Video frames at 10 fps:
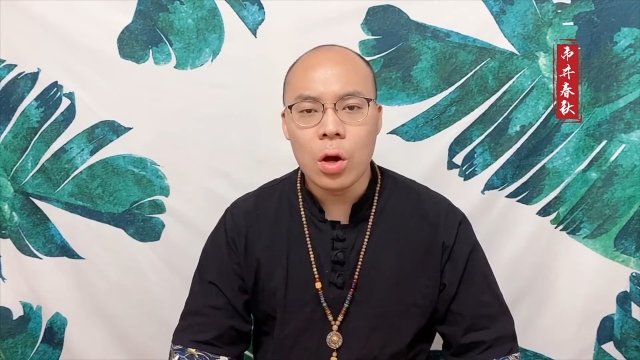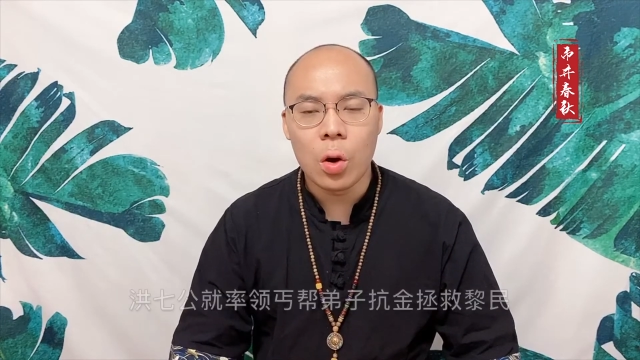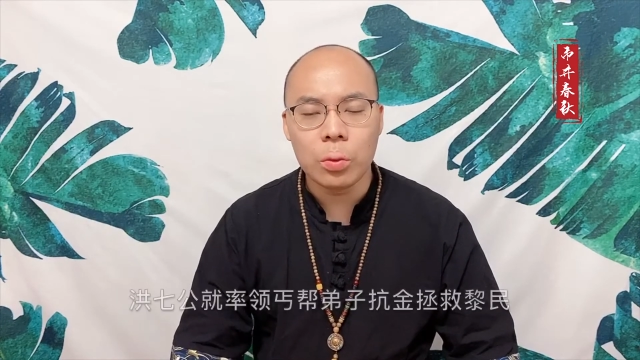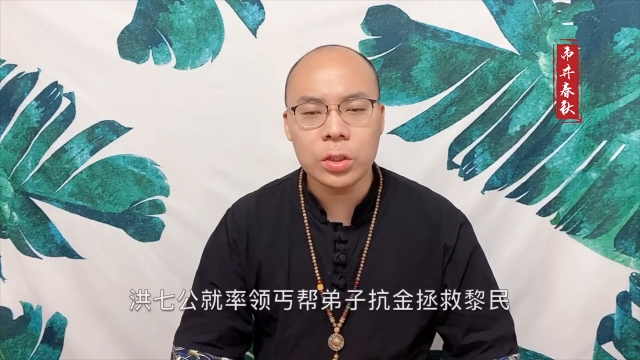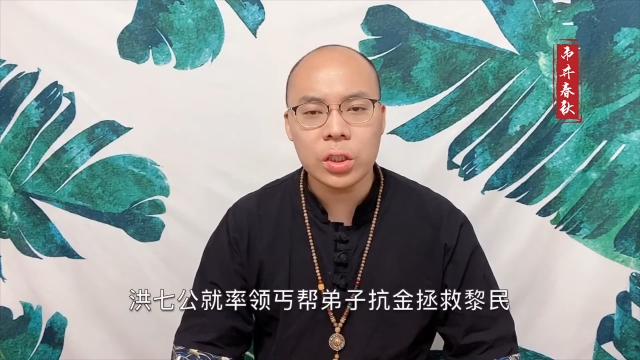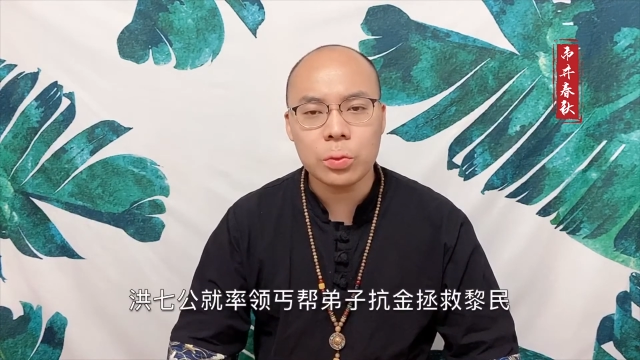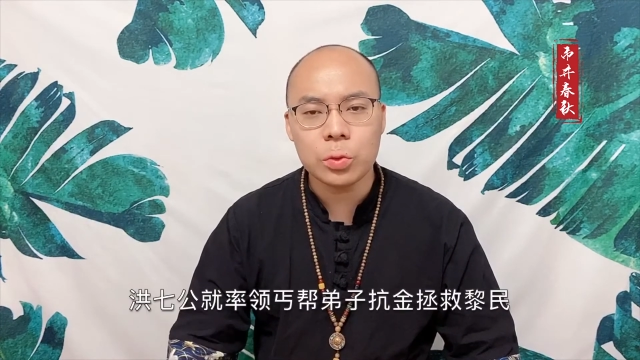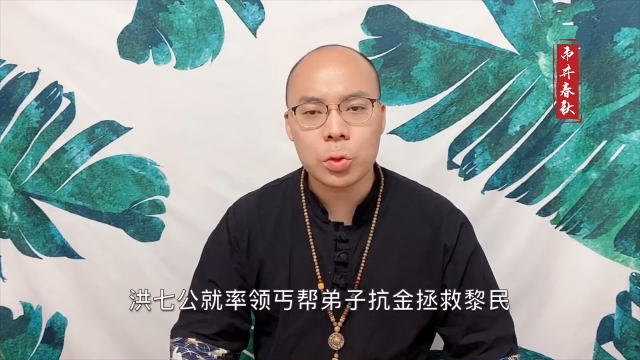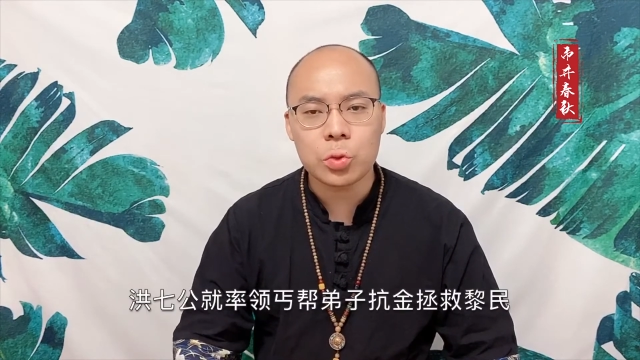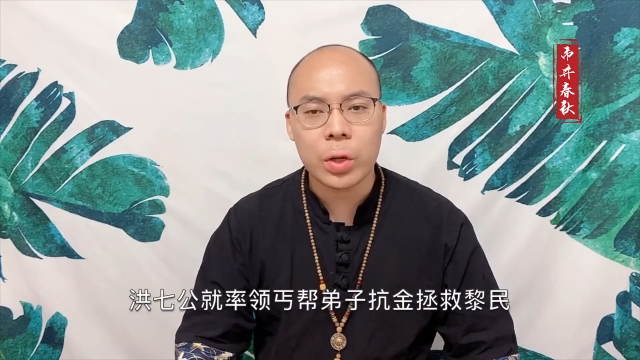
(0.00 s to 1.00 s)
洪七公
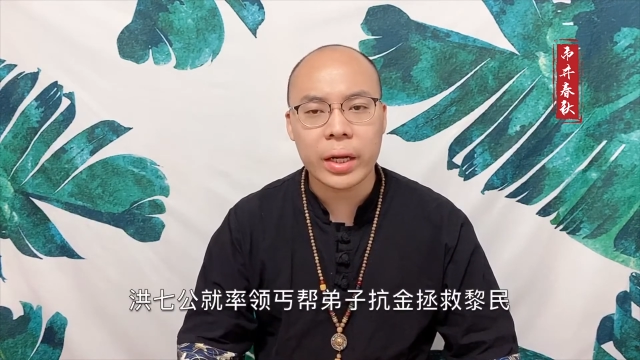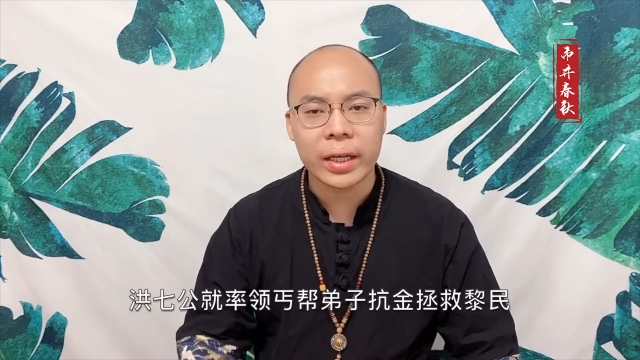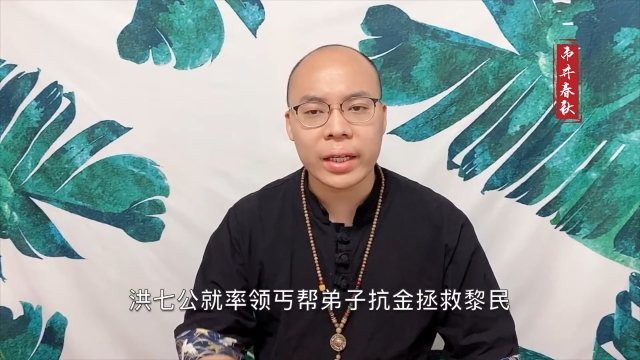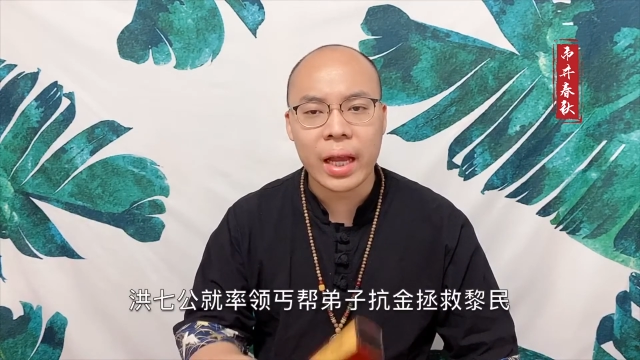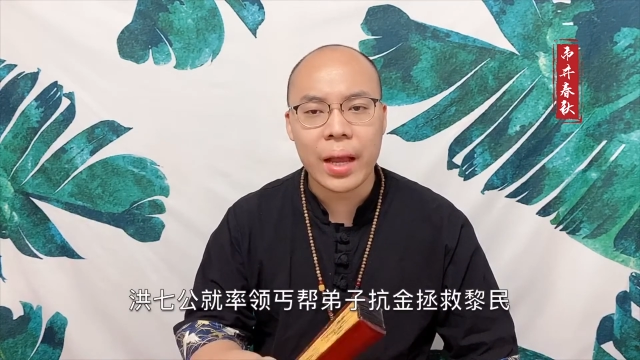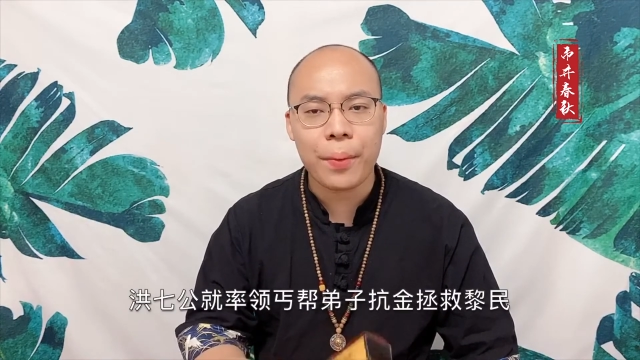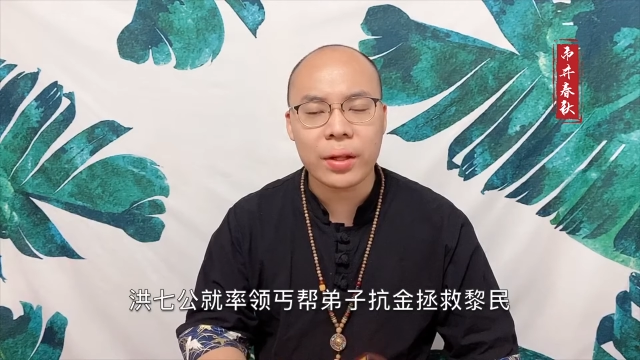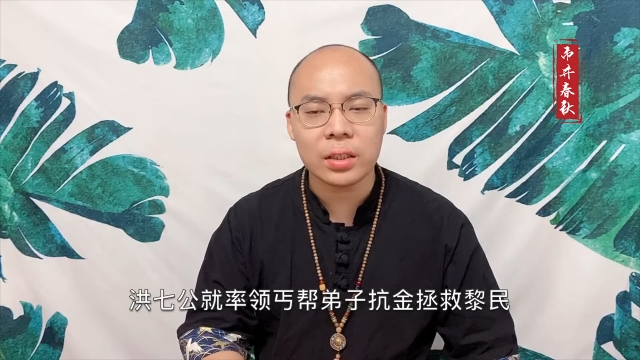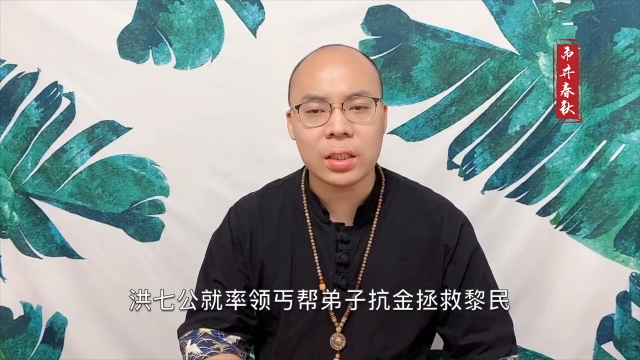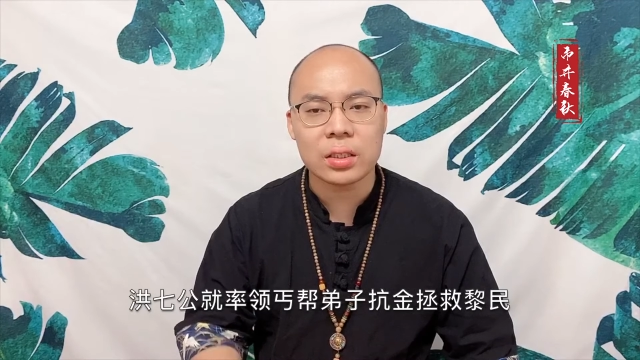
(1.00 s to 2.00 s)
就率领丐
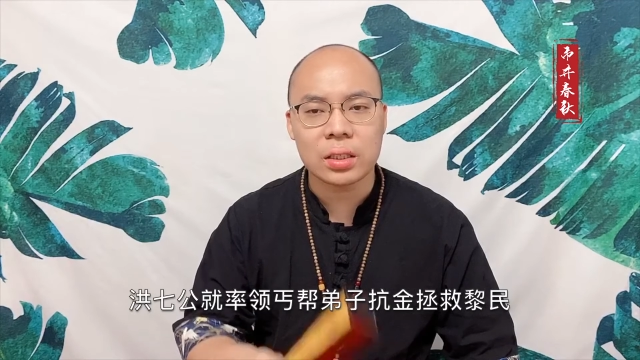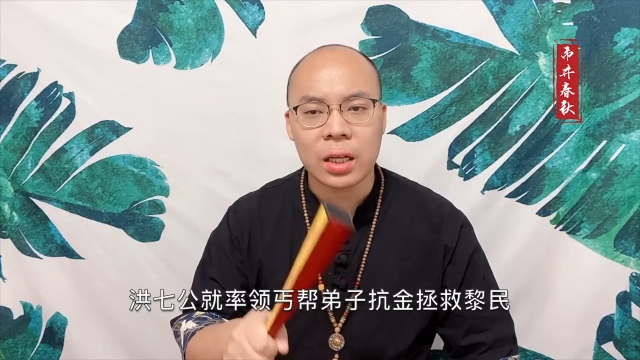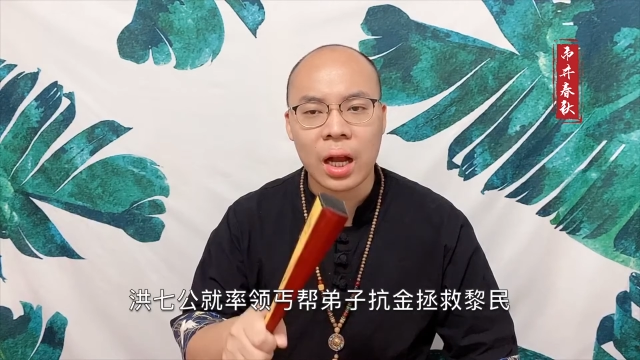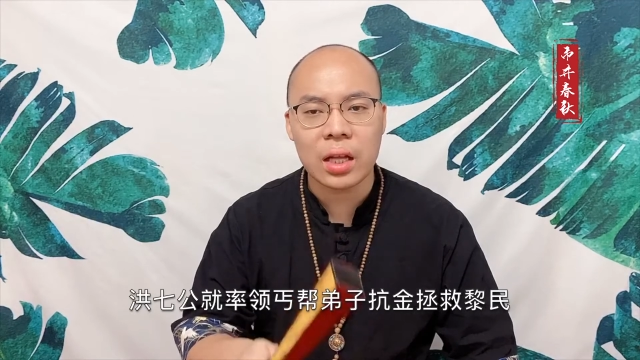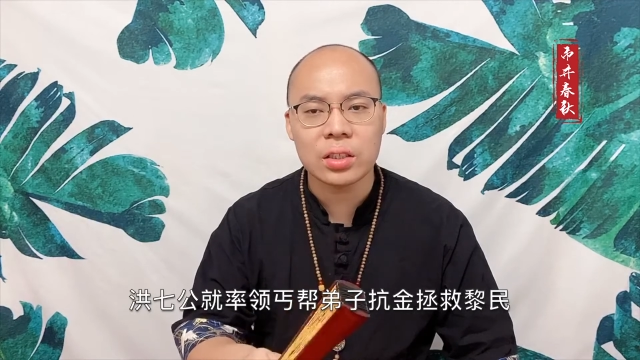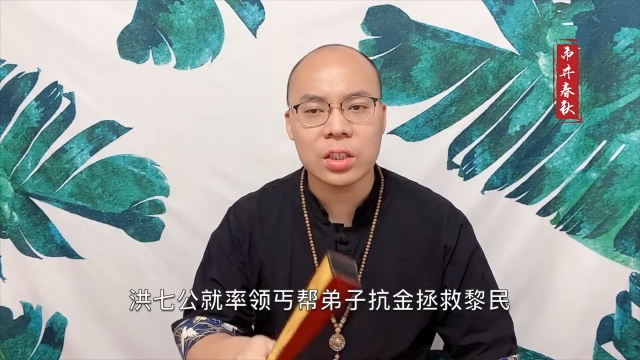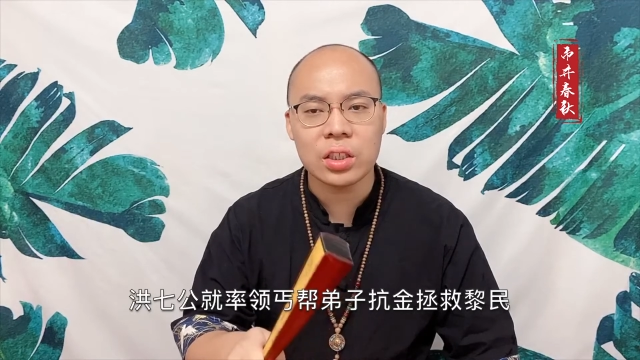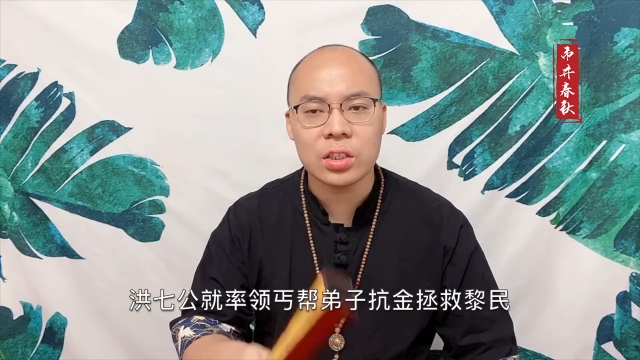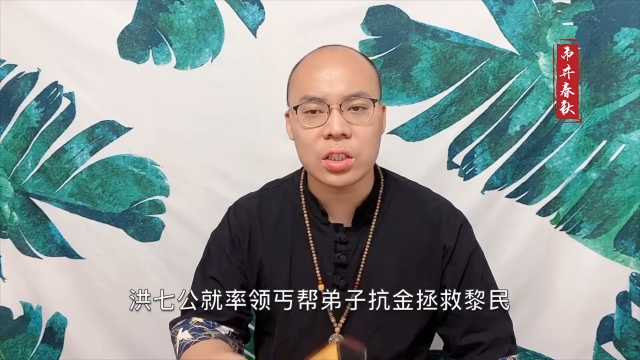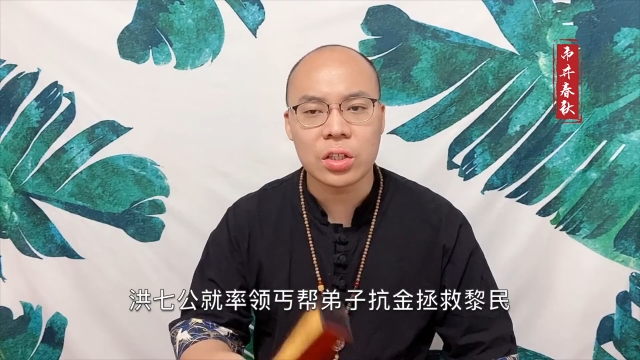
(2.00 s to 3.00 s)
帮弟子抗金
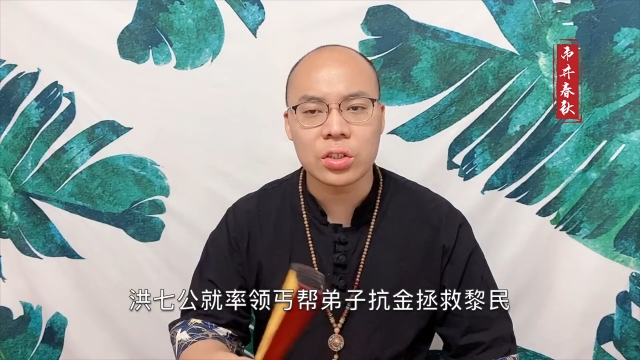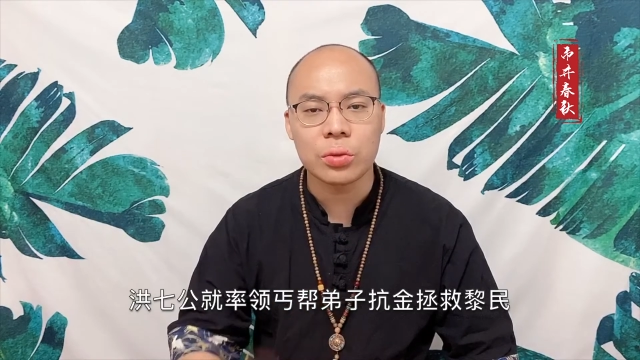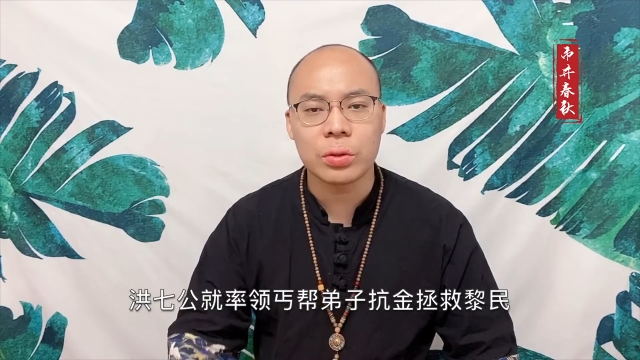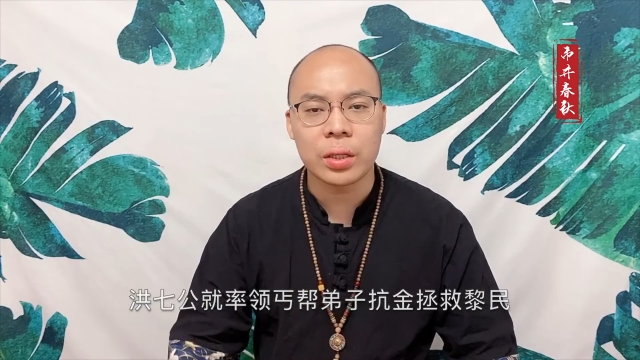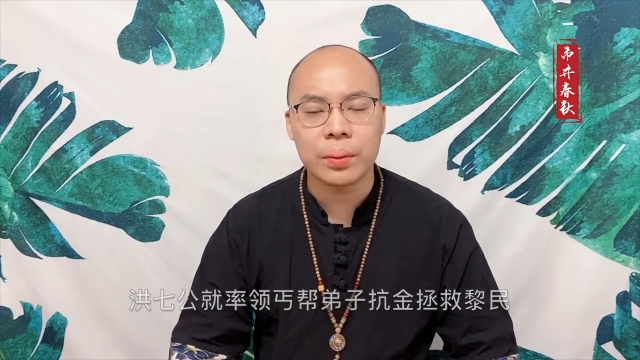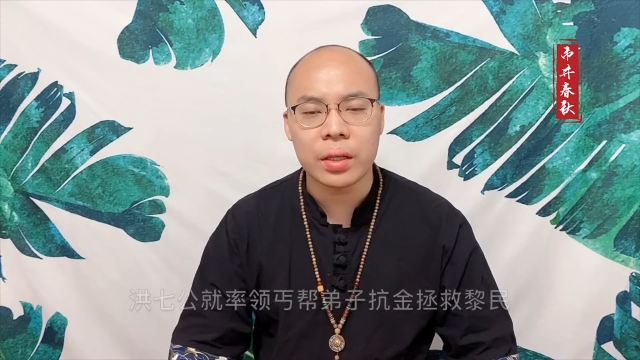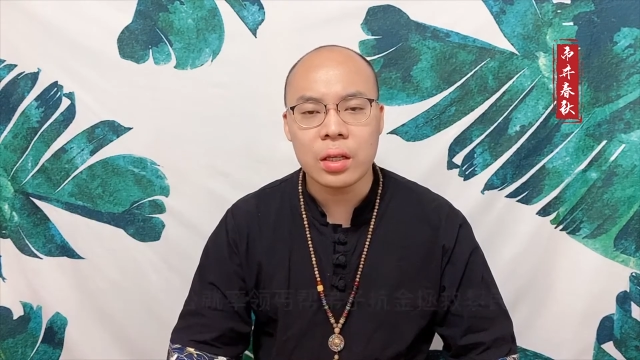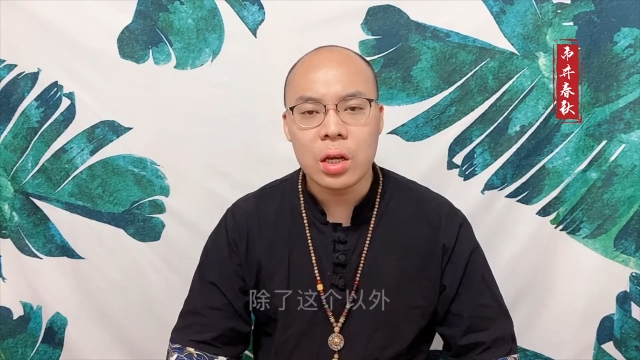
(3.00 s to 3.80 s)
拯救黎民。